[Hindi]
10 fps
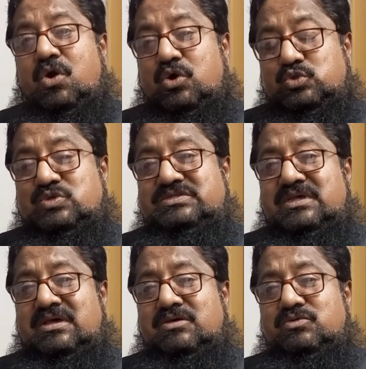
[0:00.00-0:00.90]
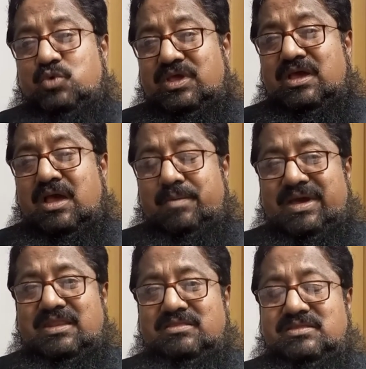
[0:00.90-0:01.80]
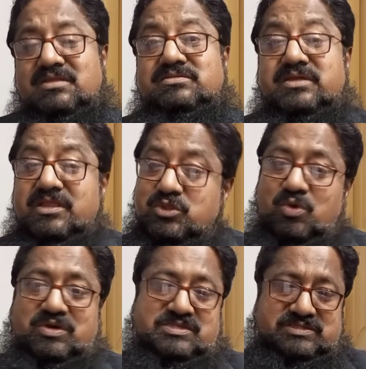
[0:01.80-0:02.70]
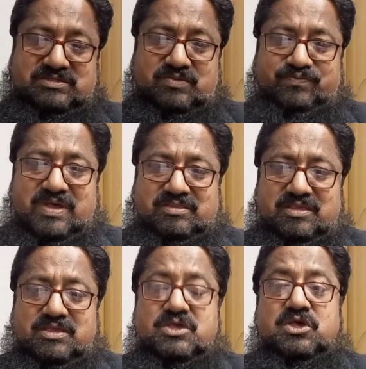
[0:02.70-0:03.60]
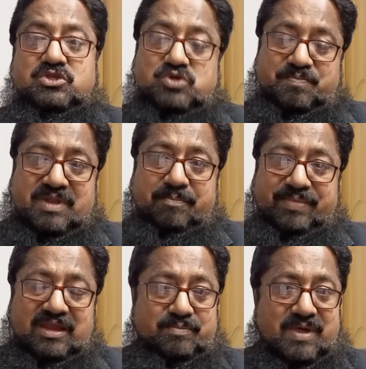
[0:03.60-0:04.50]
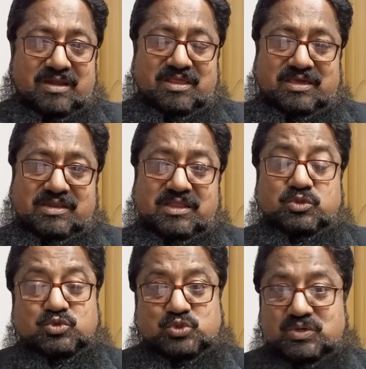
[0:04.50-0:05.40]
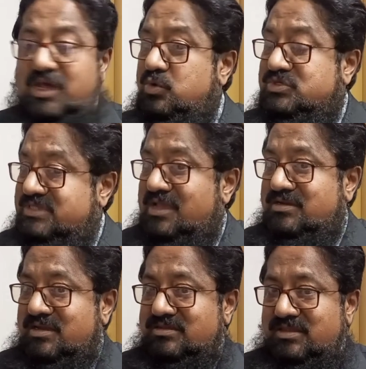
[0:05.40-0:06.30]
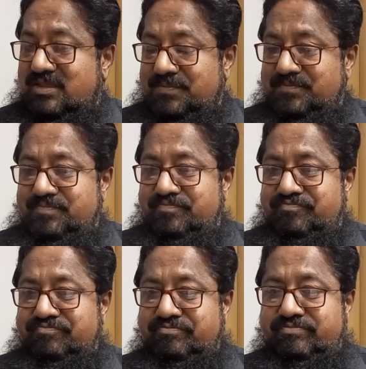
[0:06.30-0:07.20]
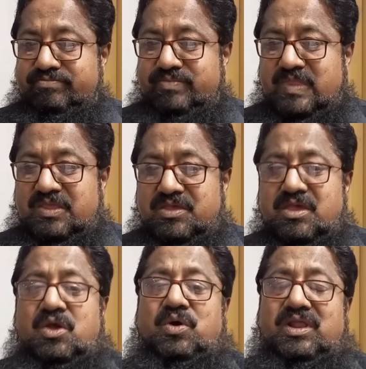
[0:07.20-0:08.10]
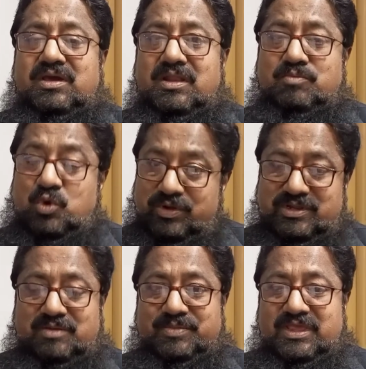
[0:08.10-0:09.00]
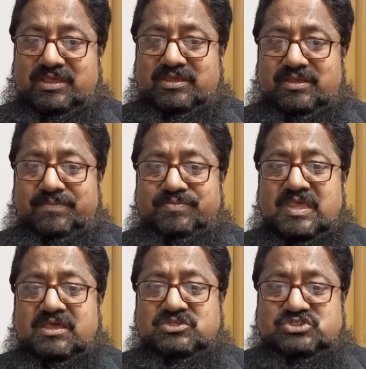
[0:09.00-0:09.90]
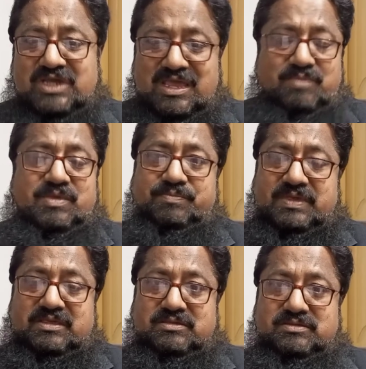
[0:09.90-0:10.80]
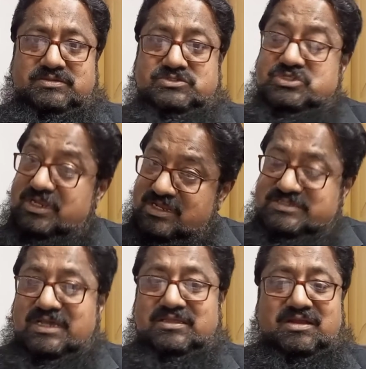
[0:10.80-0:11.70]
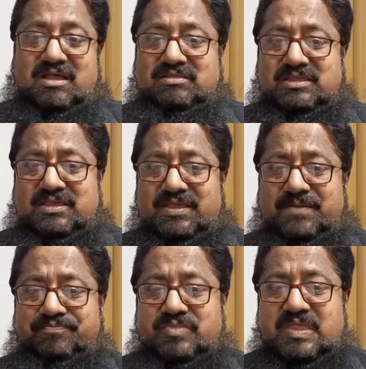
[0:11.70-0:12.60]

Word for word: और दूसरा गोया हमारे अंदर दरिंदों की सी सिफात है जो अपना पेट भरने के लिए दूसरों का नुकसान करते हैं और अगर हम होटल में चाय में भी चीनी ज़्यादा डालते हैं